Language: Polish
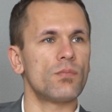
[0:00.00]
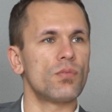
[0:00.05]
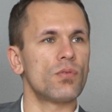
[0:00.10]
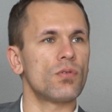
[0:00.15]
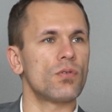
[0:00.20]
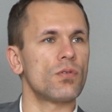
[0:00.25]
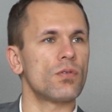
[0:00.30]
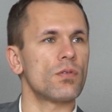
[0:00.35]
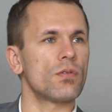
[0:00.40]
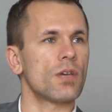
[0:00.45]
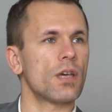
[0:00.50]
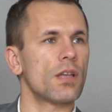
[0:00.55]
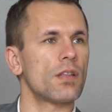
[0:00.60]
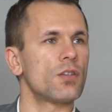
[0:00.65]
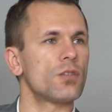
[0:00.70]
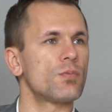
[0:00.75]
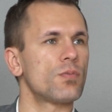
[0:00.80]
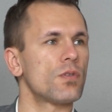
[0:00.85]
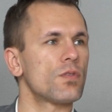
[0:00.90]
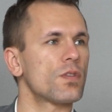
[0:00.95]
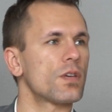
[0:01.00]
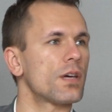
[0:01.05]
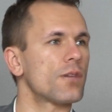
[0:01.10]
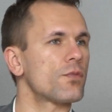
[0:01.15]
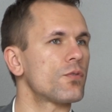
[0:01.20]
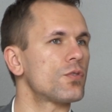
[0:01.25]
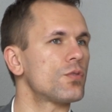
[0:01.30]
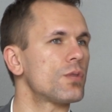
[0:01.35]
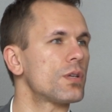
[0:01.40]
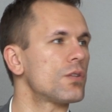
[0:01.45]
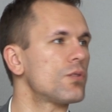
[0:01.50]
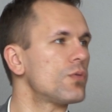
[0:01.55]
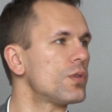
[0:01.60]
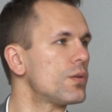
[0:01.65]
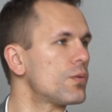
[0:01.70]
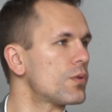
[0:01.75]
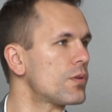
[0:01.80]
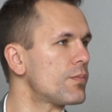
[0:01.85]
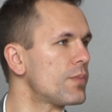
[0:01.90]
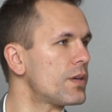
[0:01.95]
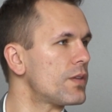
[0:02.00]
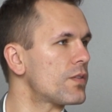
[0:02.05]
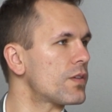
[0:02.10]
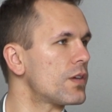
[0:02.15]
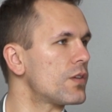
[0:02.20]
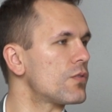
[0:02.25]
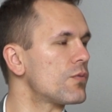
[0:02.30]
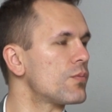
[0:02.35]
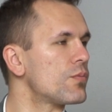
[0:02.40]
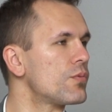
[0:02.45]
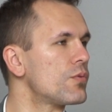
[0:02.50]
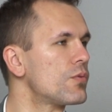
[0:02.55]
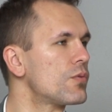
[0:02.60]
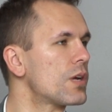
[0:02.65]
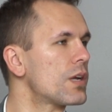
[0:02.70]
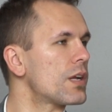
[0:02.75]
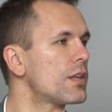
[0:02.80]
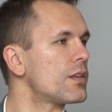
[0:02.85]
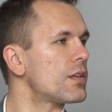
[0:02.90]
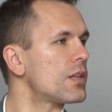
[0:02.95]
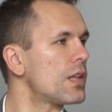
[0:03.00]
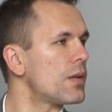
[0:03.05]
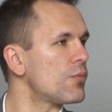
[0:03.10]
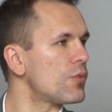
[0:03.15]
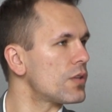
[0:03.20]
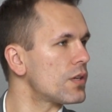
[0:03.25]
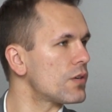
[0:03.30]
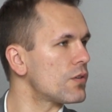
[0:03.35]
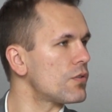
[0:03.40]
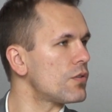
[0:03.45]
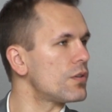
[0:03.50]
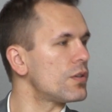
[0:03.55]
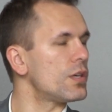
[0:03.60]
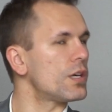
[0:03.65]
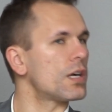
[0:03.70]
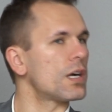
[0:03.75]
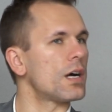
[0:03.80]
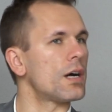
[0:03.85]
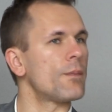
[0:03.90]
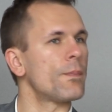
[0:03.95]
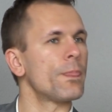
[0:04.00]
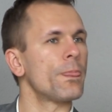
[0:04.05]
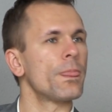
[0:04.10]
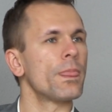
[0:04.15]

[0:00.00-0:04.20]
bo kiedyś Polska, jak wchodziła do Unii Europejskiej, to był kredyt dla młodego rolnika,